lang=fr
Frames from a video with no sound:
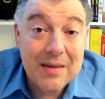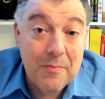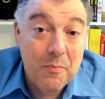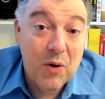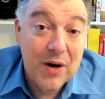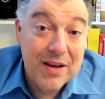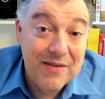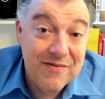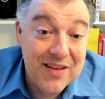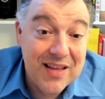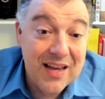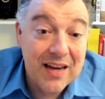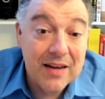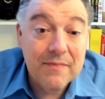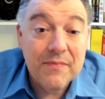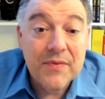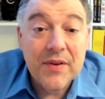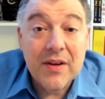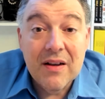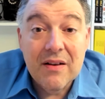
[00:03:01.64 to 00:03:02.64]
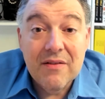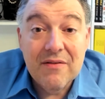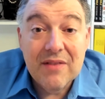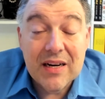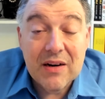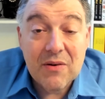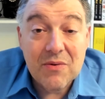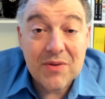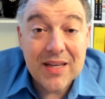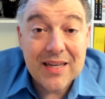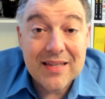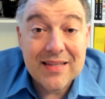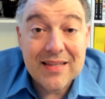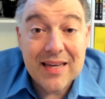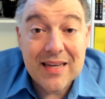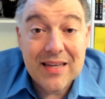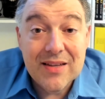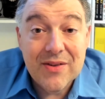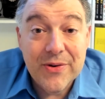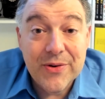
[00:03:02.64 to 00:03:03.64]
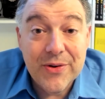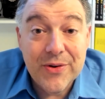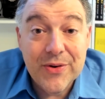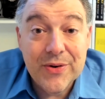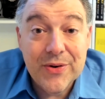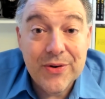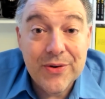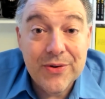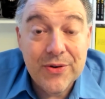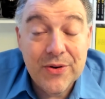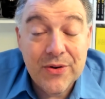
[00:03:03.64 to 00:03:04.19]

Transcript: pas évident. Fait qu'on essaie de,